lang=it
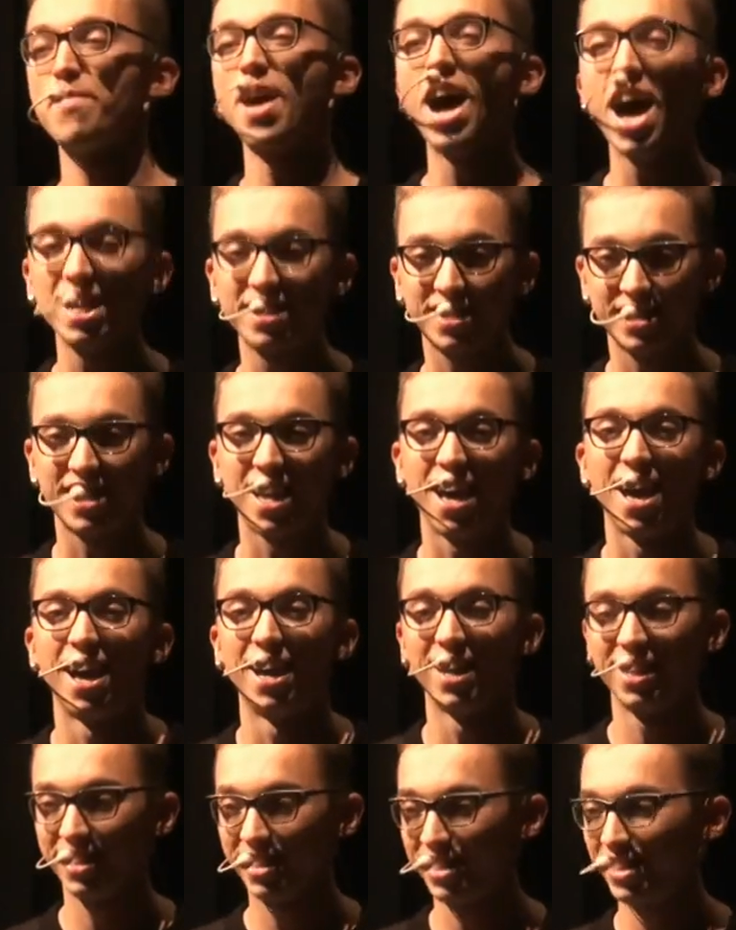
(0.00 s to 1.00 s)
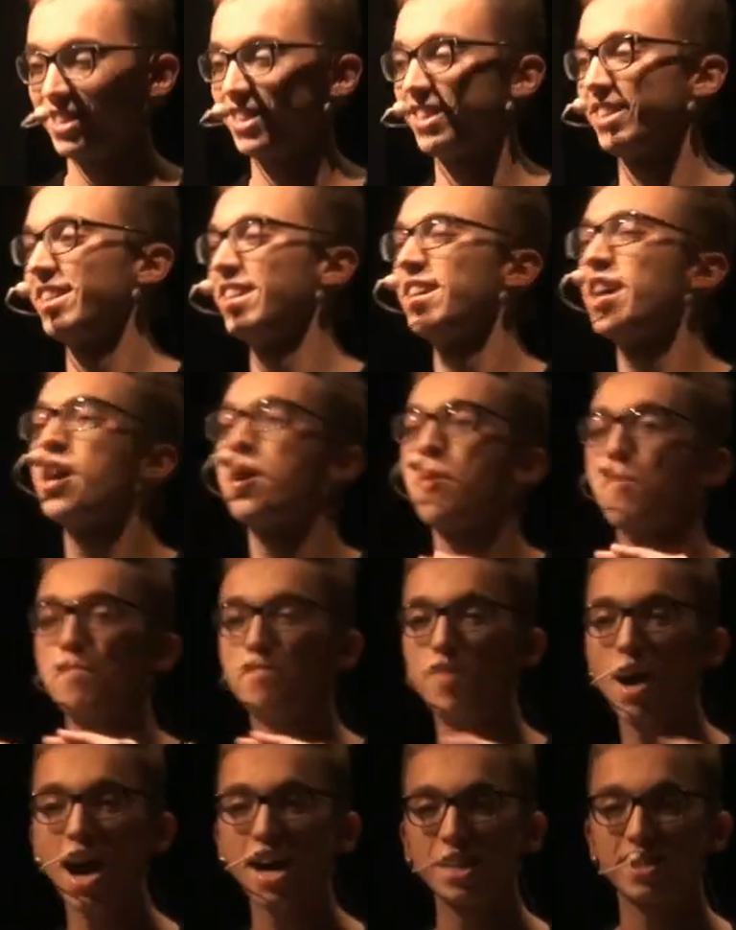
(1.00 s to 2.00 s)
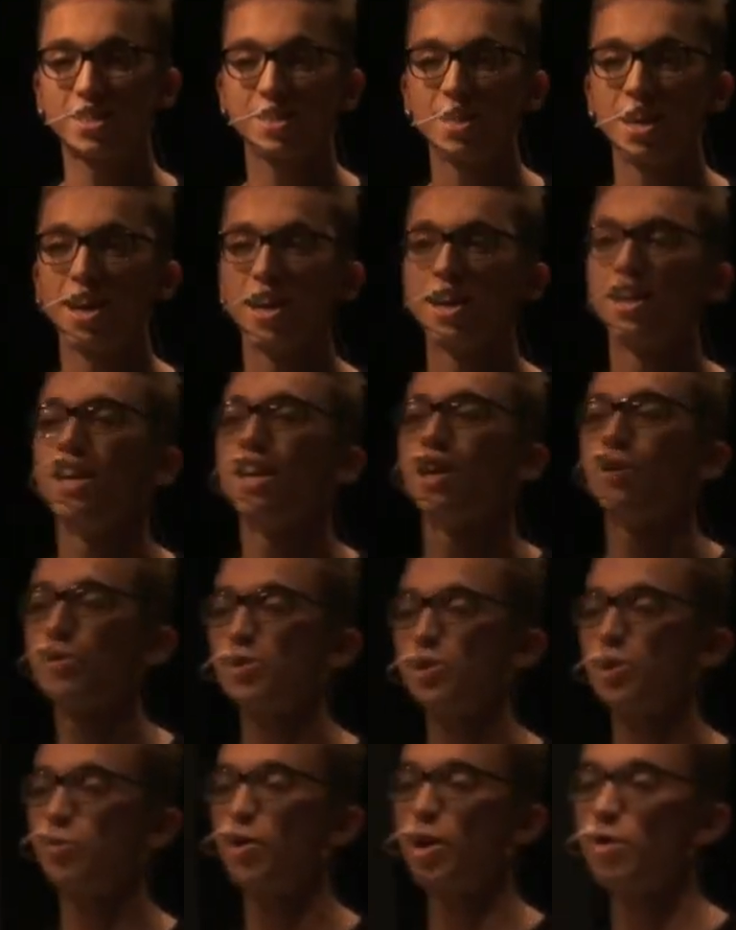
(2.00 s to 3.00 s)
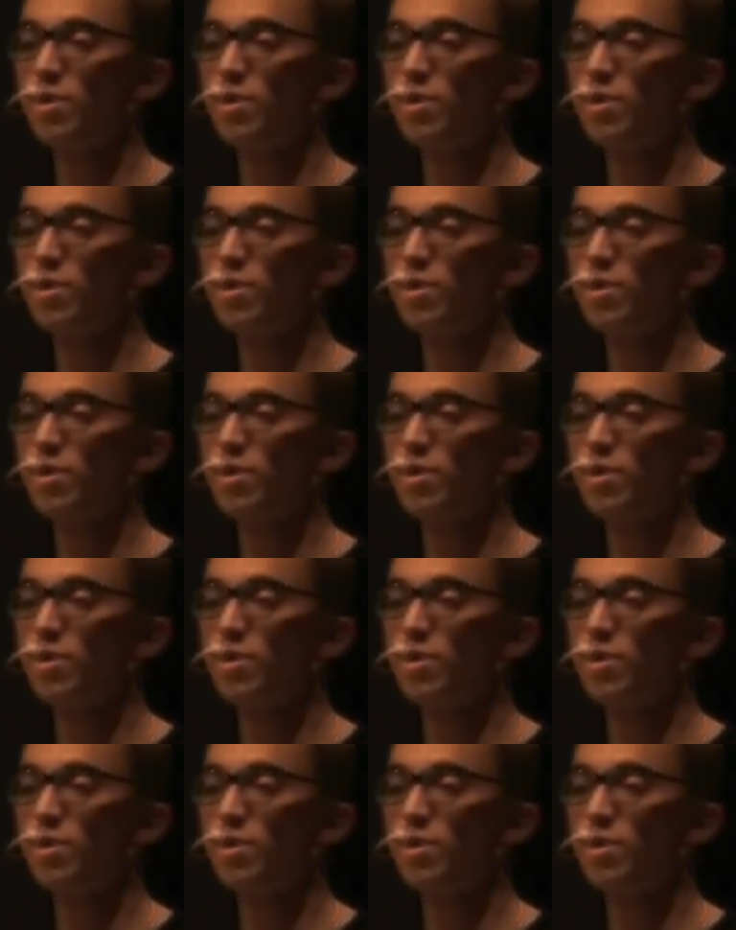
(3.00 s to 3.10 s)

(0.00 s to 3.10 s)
basta! Basta, questo qui è